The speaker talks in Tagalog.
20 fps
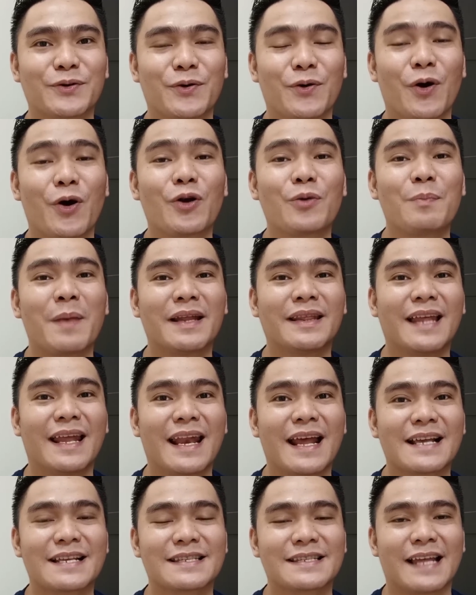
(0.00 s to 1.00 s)
or
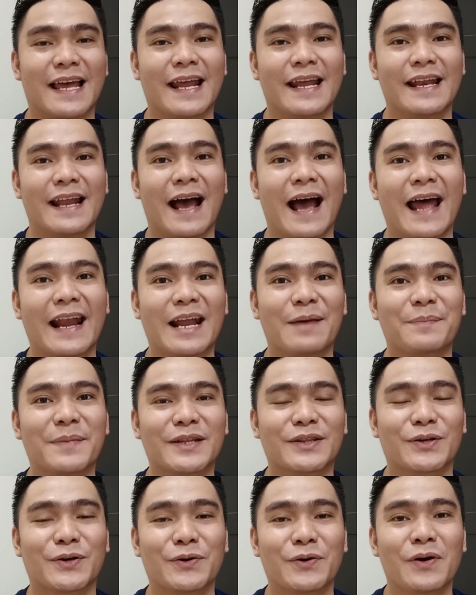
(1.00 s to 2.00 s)
madalas na hinahanap
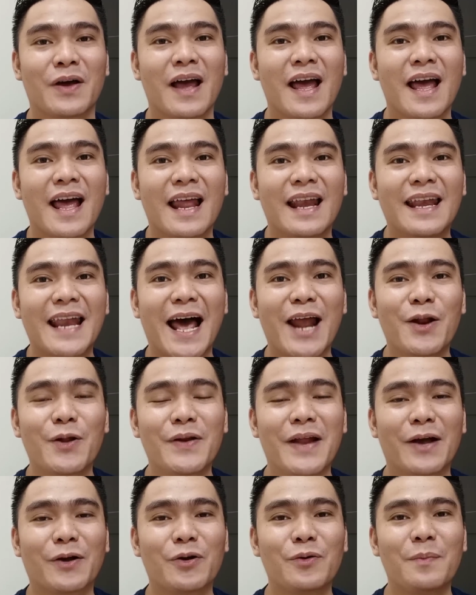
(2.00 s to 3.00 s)
ito lalo
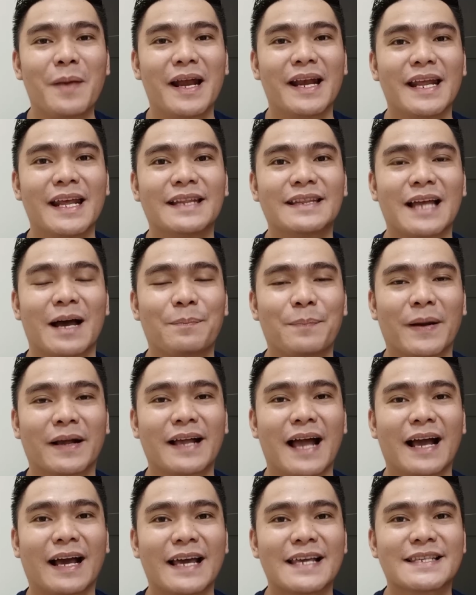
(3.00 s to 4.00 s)
na kung maliit ang
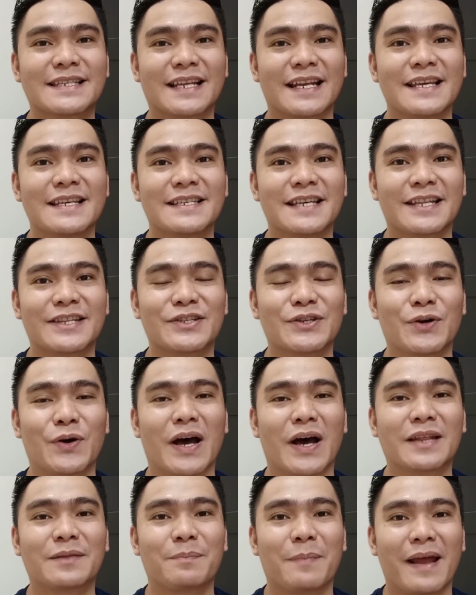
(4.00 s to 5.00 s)
pagkaka-screenshot nyo
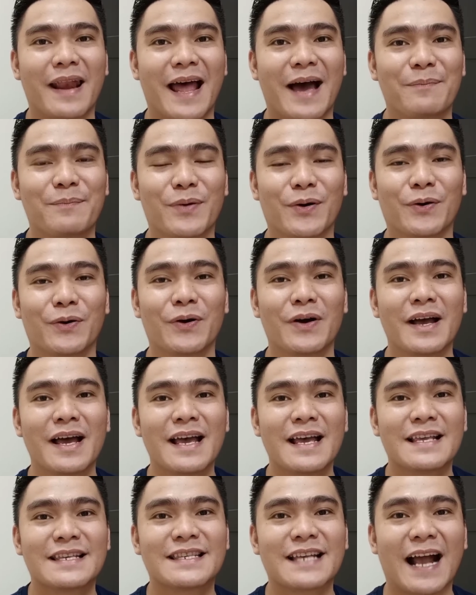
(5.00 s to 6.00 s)
at malabo.
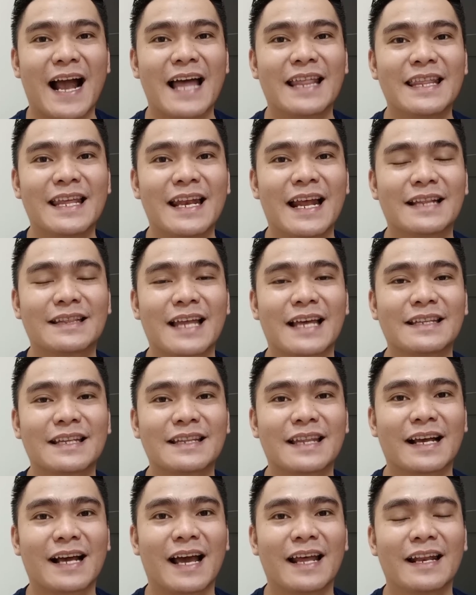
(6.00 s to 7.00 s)
Sa kanila
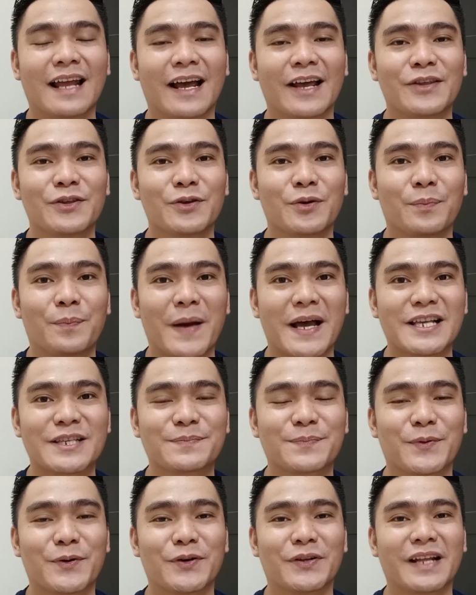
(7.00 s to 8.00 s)
tatatakan ang inyong
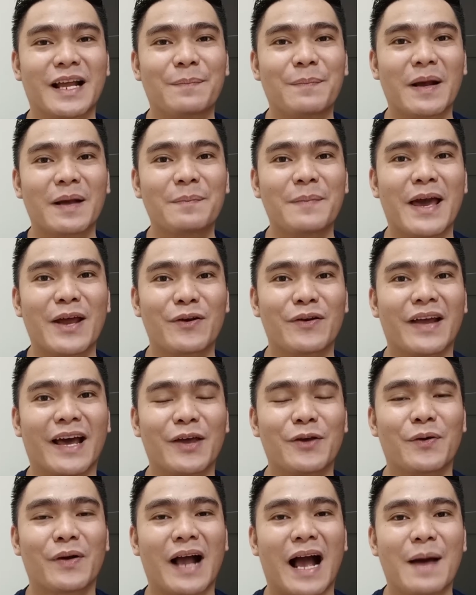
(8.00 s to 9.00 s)
passport kapag meron na
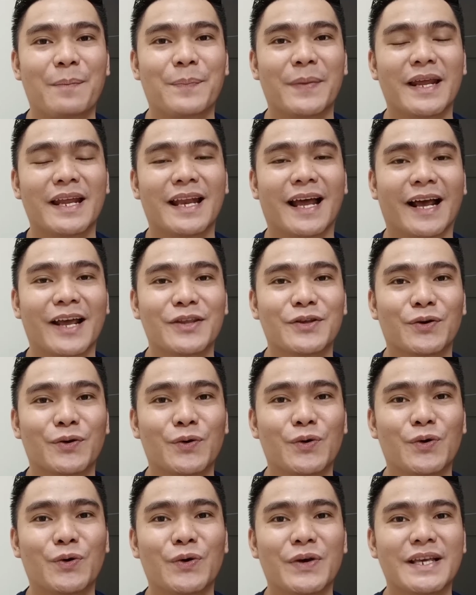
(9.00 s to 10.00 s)
kayong copy ng inyong
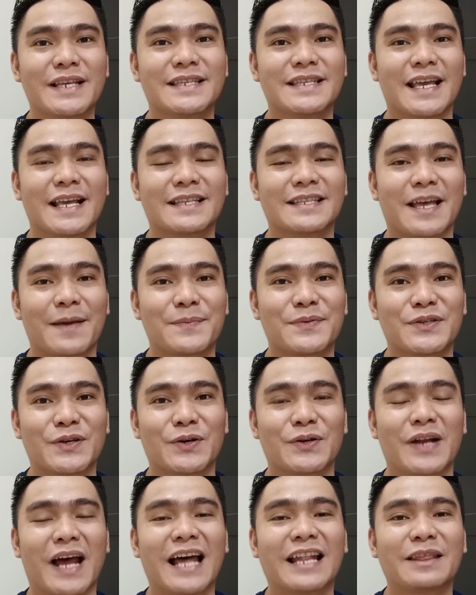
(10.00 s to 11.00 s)
OEC
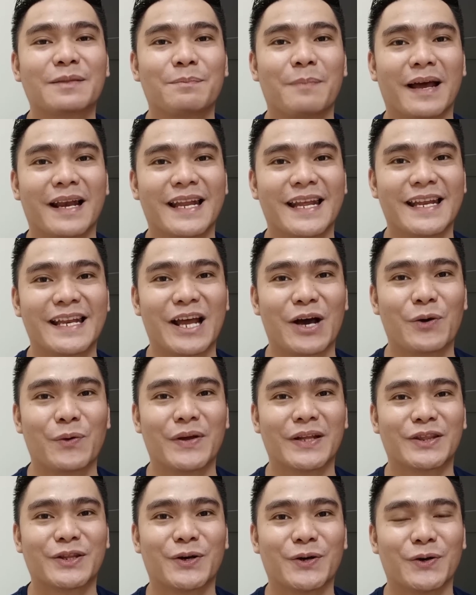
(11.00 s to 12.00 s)
exemption at malinaw
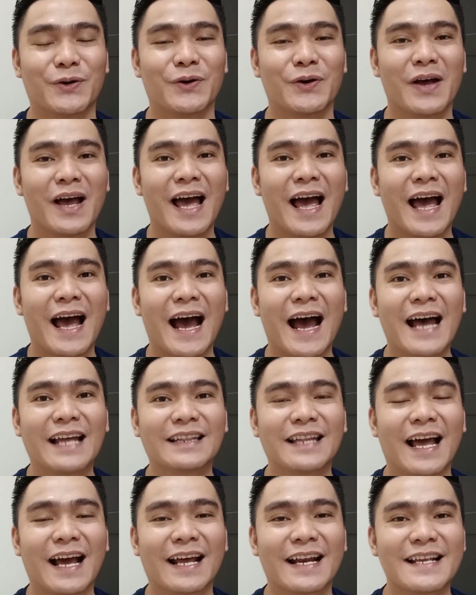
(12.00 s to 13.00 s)
ito.
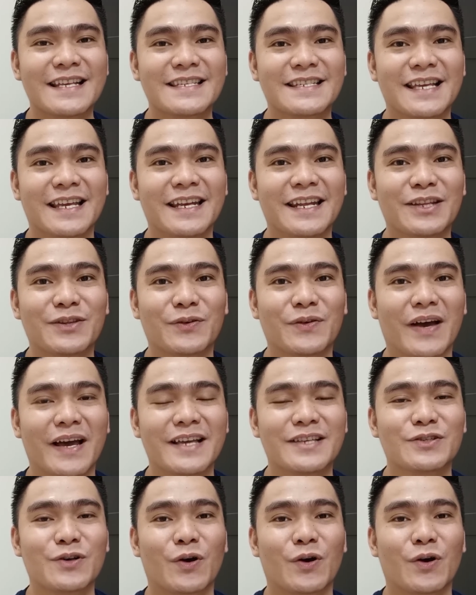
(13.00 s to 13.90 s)
At ang risky dito guys